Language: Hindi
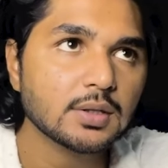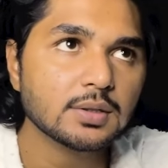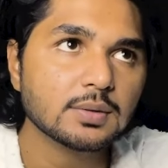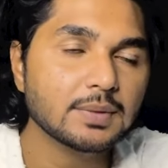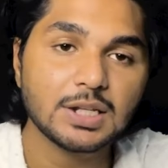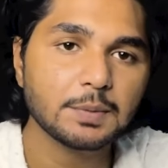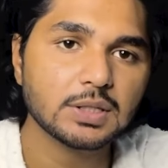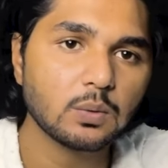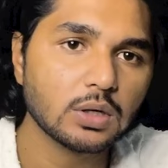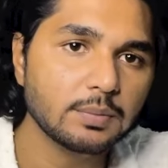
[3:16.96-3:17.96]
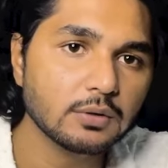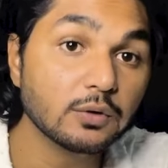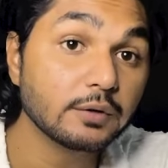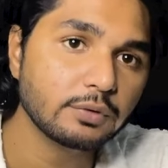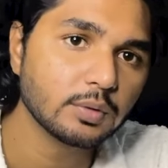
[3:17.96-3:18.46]
मैं नहीं बताऊँगा अभी वो
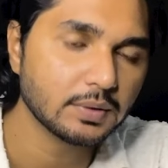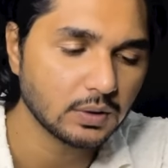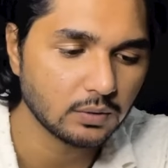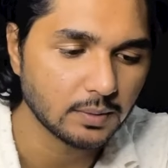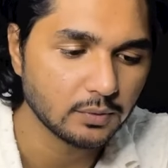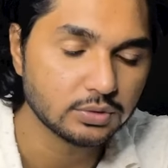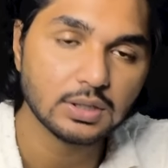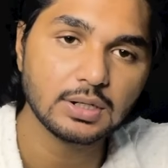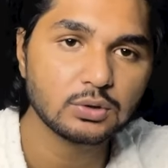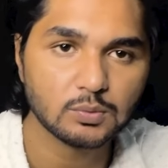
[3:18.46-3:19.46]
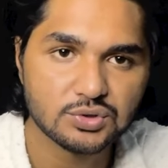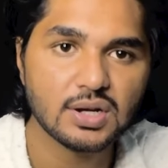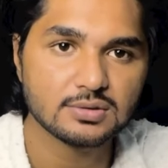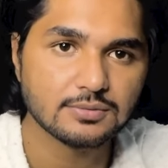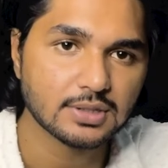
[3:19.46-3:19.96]
रिव्यू में बताऊँगा मैं उसके लिए तुमको चैनल
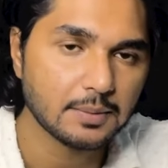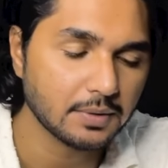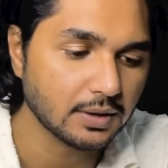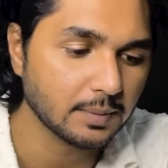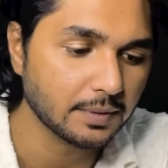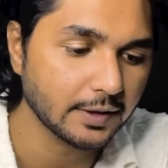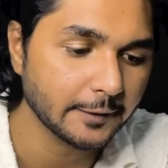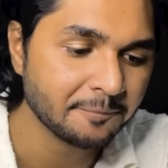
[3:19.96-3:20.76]
सब्सक्राइब करना पड़ेगा